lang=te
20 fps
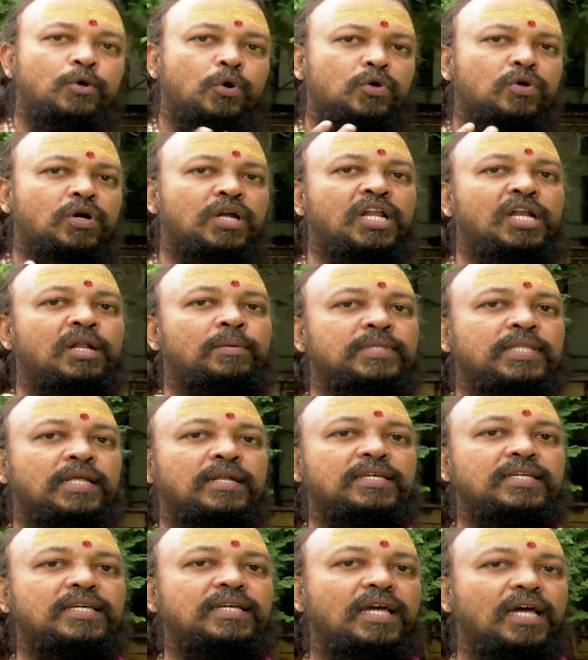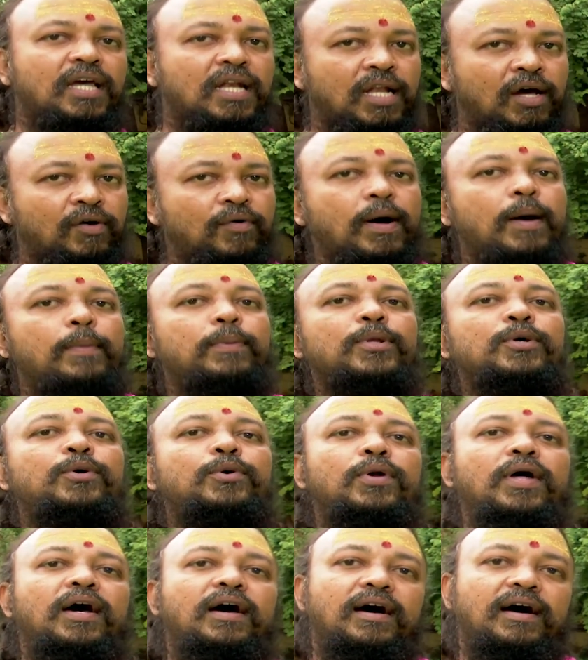గోల్కొండ ఎల్లమ్మ తల్లికి నవాబులు
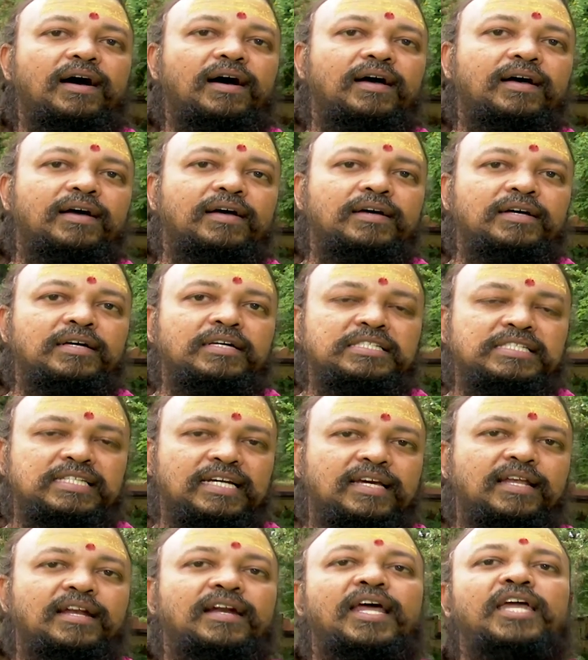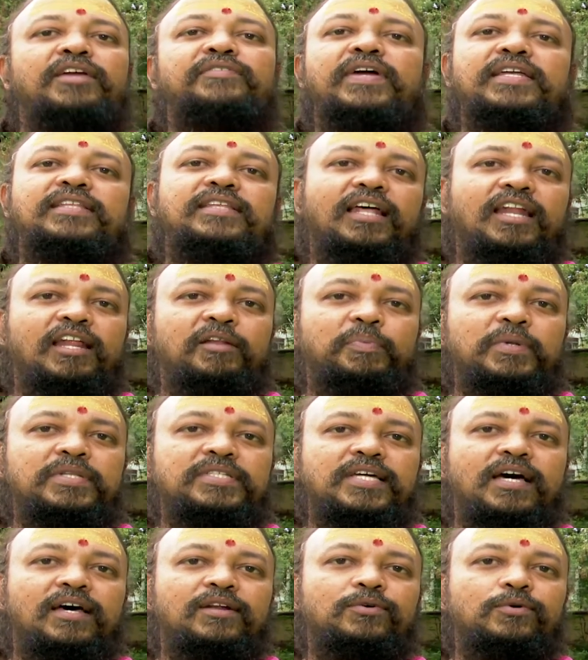కూడా సకల నైవేద్యాలు
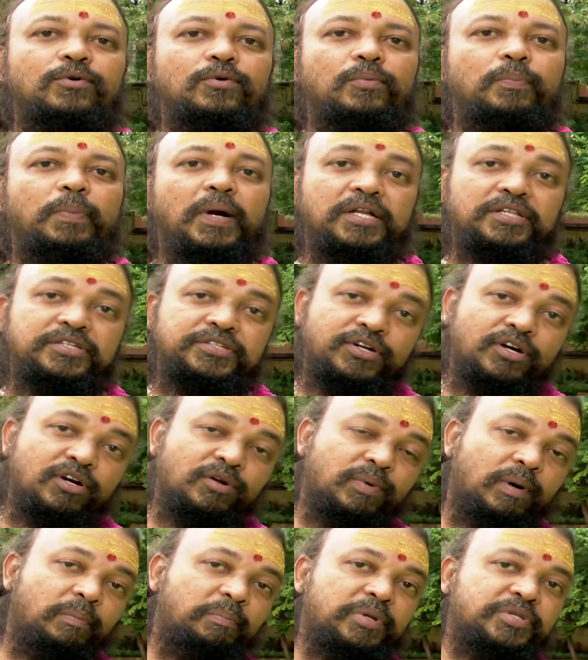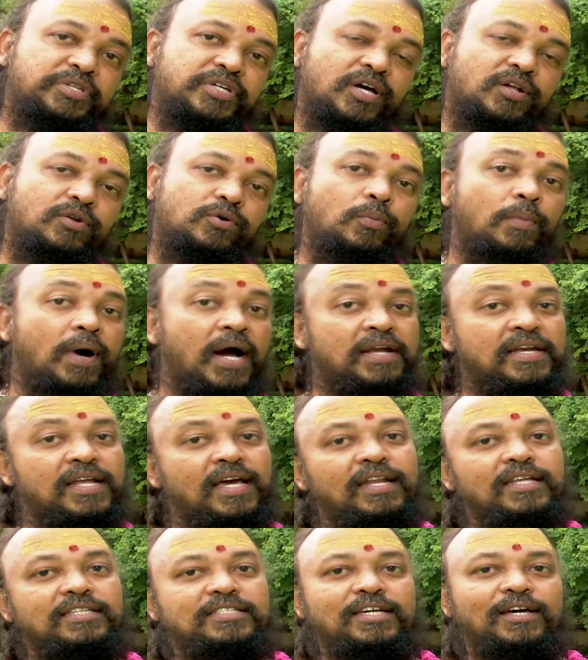అర్పించారు పట్టుచీరలు పంపించారు
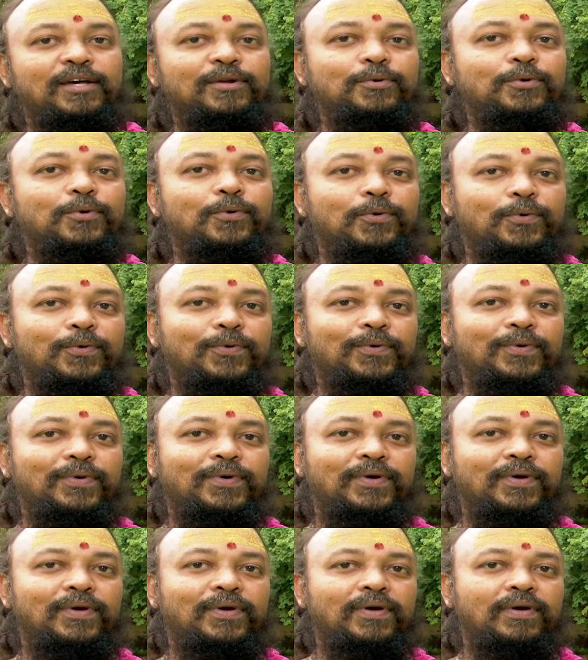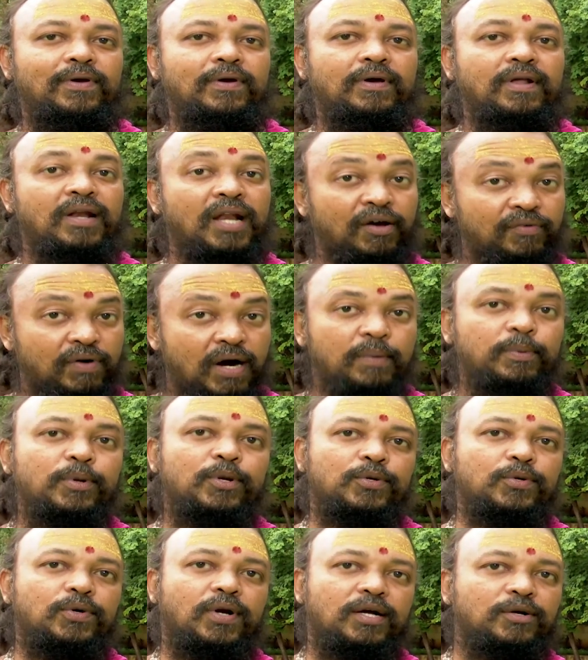మాన్యాలు ఇచ్చారు
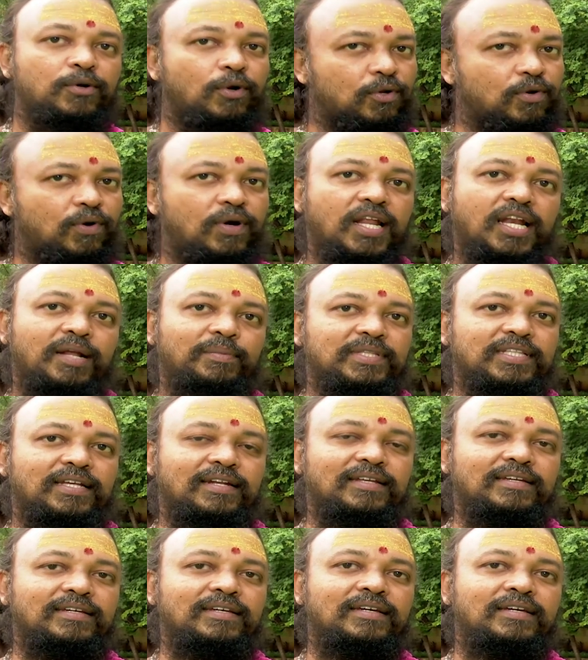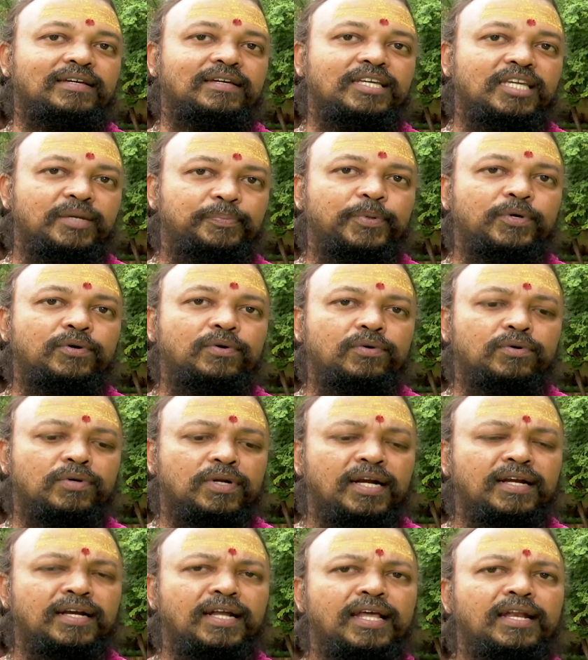నవాబులు కూడా గోల్కొండ ఎల్లమ్మ తల్లి ఇప్పుడు
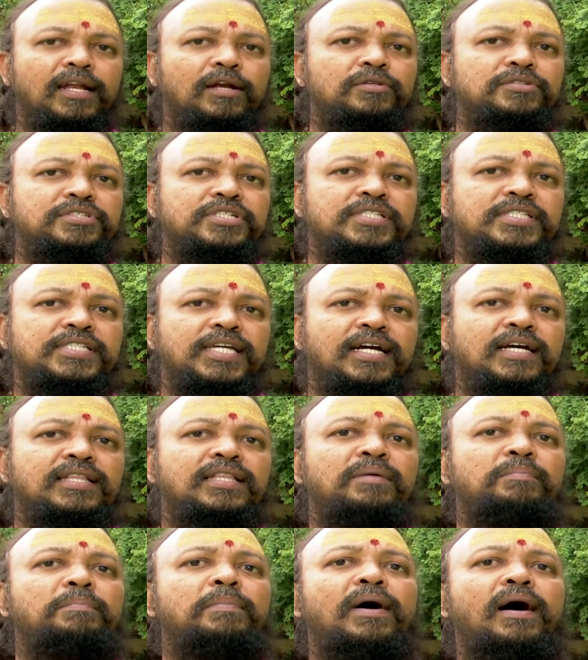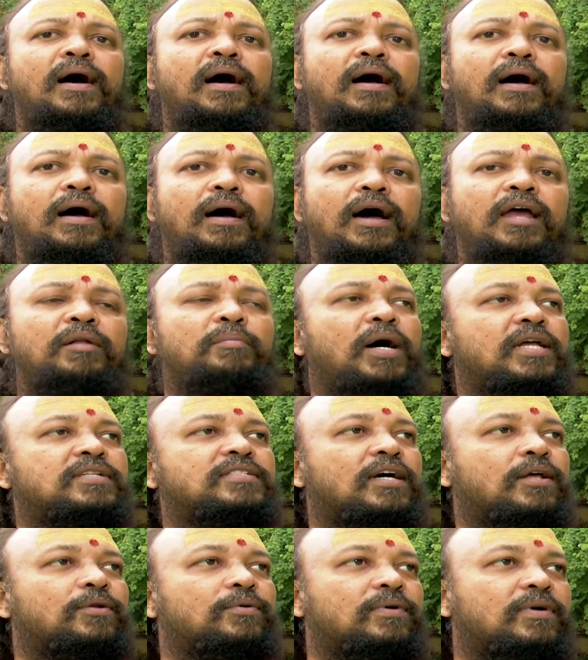రెండేళ్ల నుంచి జగదంబ అని
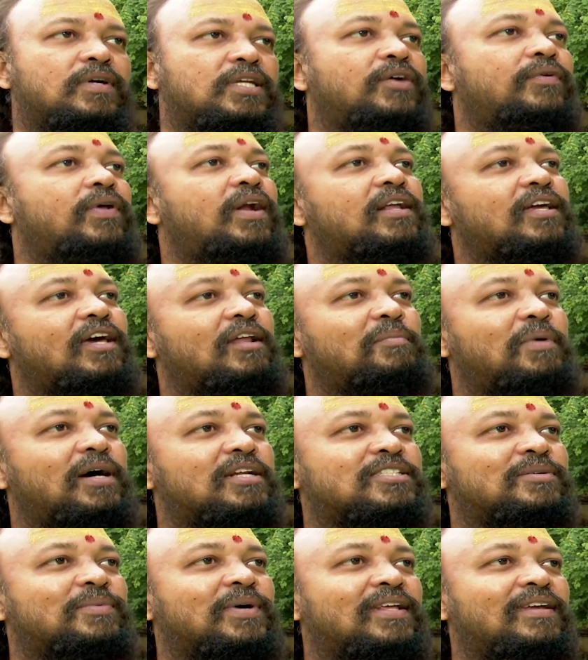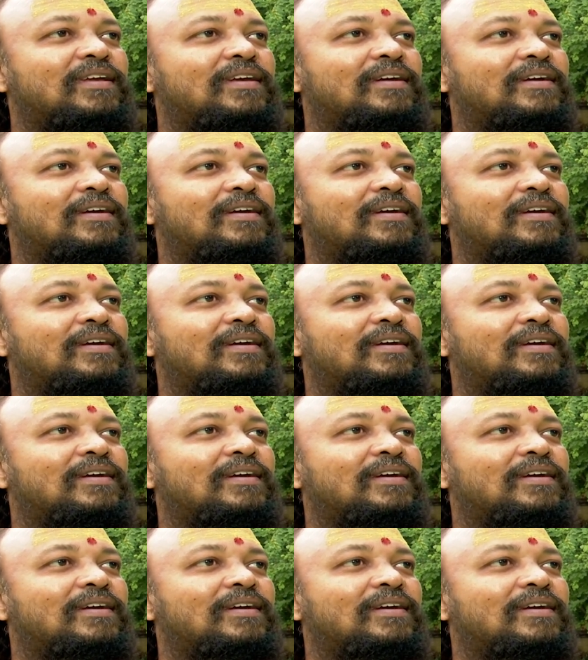మార్చారు ఎవరు అడిగారు మార్చమని